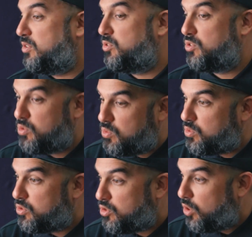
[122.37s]
incluso
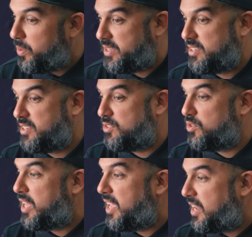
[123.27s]
dos veces, y
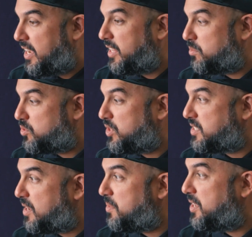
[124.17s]
una de ellas le ganamos una
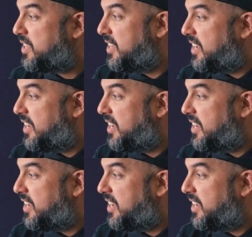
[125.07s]
semi